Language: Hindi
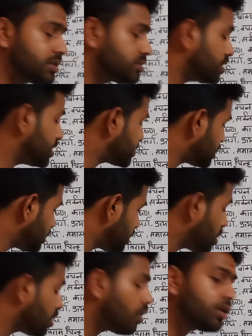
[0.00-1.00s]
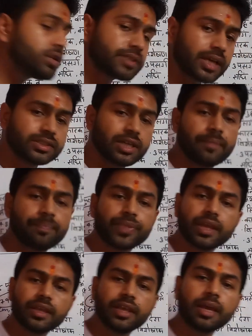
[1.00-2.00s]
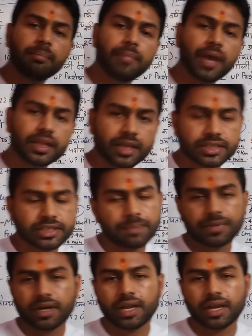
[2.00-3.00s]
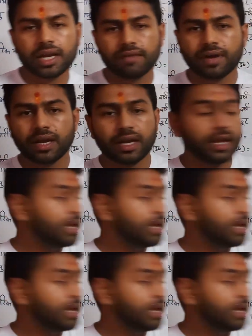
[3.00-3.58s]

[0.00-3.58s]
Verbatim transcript: मैंसुरेशन और साझा ये मैथ के चैप्टर रहने वाले